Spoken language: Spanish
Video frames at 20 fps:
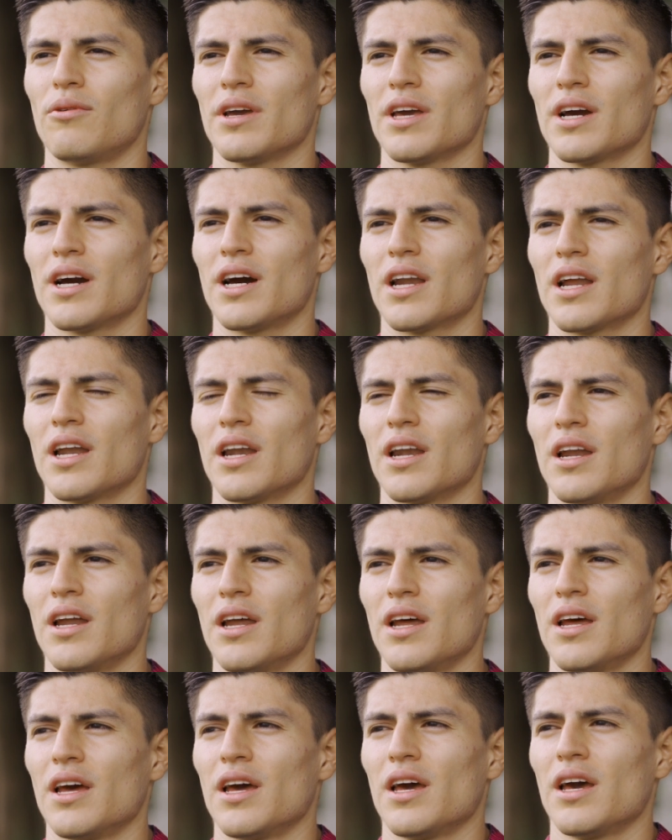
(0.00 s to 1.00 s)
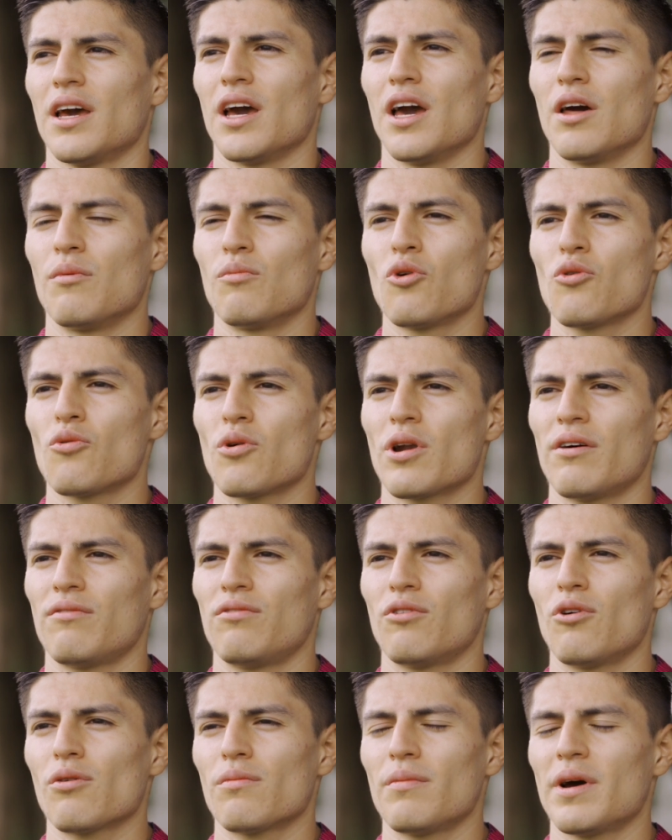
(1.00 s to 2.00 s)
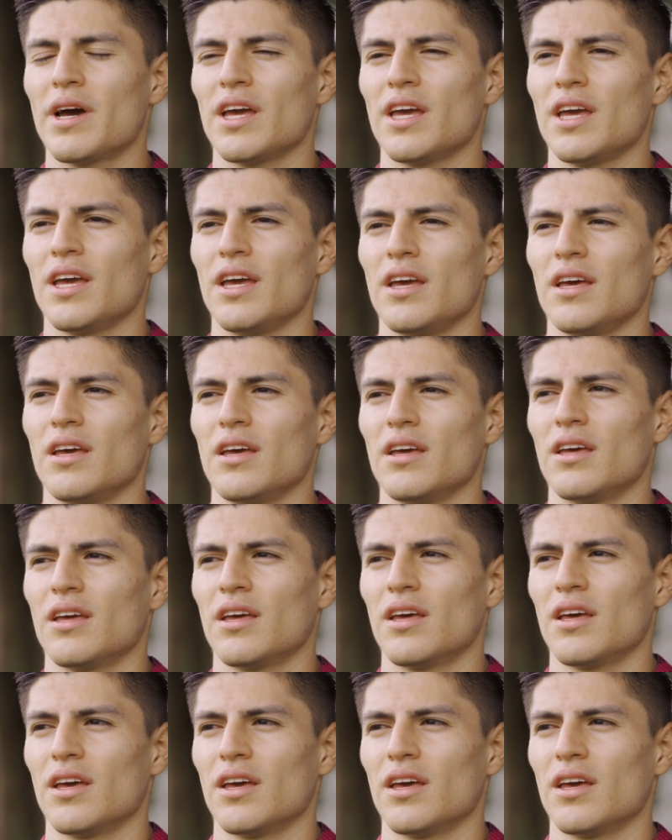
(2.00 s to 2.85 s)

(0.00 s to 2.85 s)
va a llegar en, muy buena forma y,